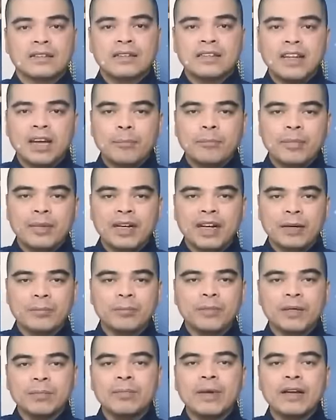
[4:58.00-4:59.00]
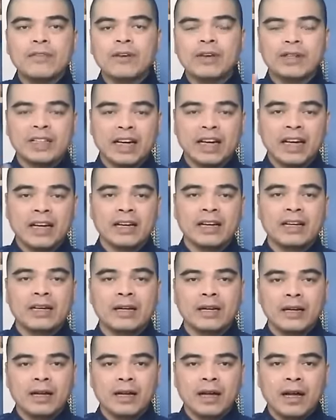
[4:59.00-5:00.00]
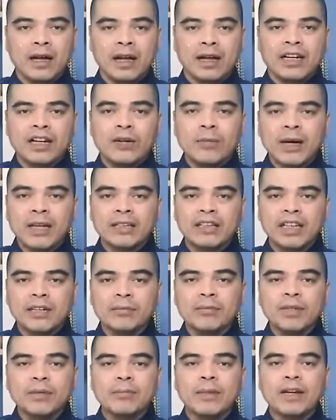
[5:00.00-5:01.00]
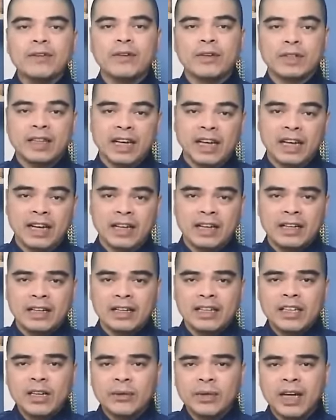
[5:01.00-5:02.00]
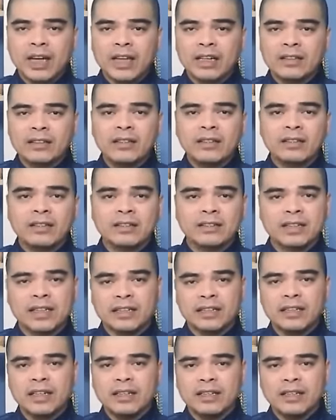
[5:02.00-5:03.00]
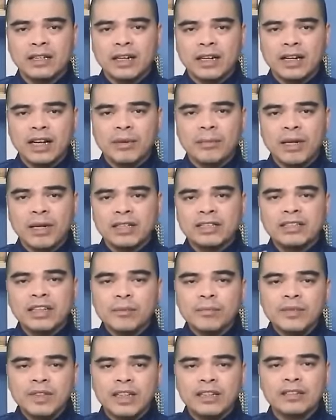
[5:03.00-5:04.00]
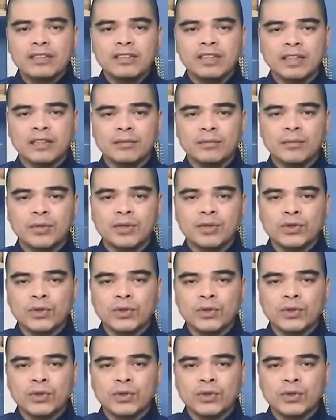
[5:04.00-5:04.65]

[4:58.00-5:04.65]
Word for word: Thứ năm là bướm bay vào nhà. À, nếu bạn thấy bướm bay vào nhà, điều này thường được giải thích là bạn sắp nhận được một